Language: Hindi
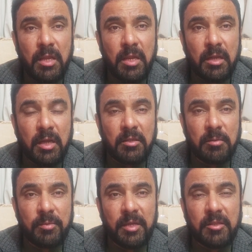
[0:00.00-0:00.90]
एक
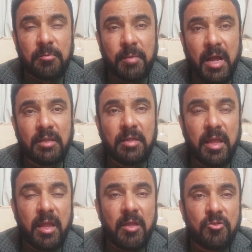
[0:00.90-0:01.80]
अदम एतमाद
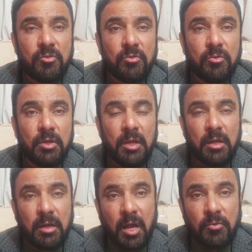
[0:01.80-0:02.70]
है जो
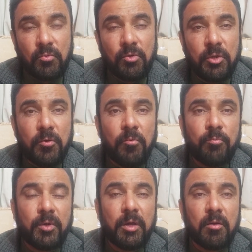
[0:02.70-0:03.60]
कानून के
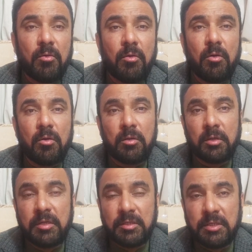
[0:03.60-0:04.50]
ऊपर और
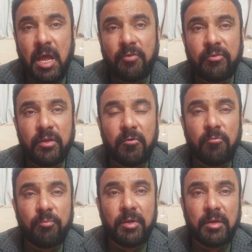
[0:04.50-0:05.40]
इंसाफ के
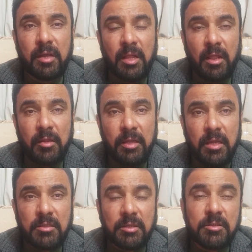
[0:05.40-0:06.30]
ऊपर ये
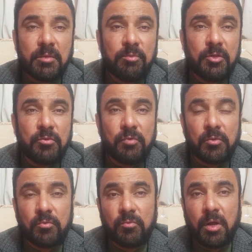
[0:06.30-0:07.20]
इस किस्म के जो
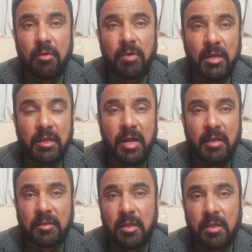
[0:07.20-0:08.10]

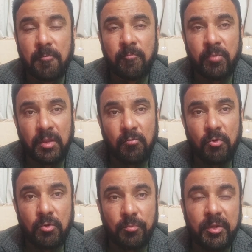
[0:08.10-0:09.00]
वाकयात हैं
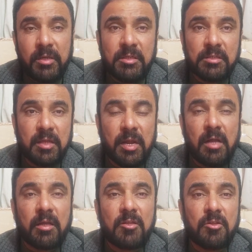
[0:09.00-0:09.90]
वो फिर इस तरह के